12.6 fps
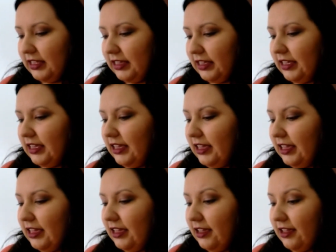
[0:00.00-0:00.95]

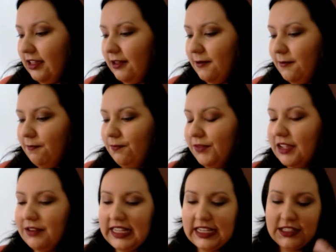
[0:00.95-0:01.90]
e
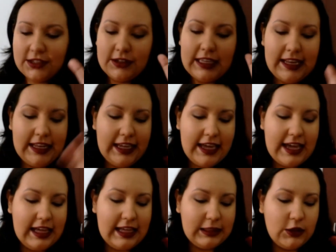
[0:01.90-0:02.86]
na verdade eu
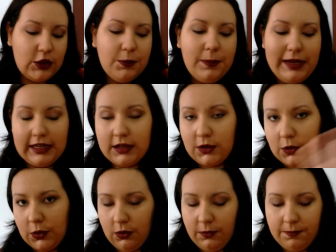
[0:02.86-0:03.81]
queria todo
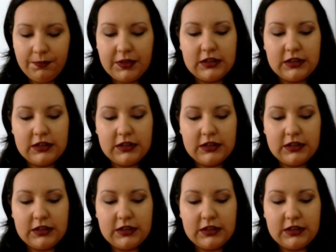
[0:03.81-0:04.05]
branco,